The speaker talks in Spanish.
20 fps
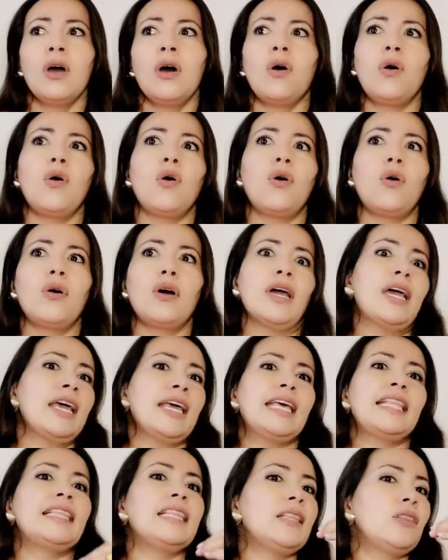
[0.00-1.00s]
o
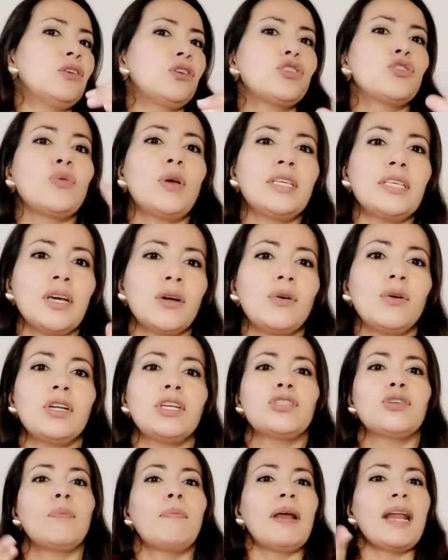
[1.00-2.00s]
eh, no sueña con
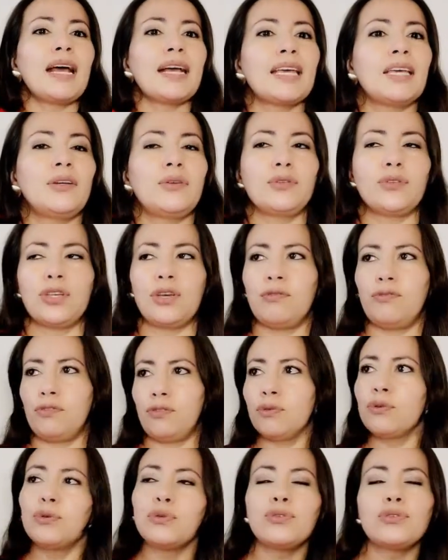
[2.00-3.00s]
eso para que no se
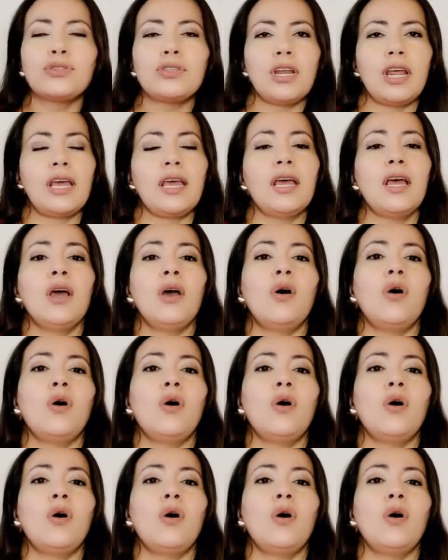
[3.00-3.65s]
frustre,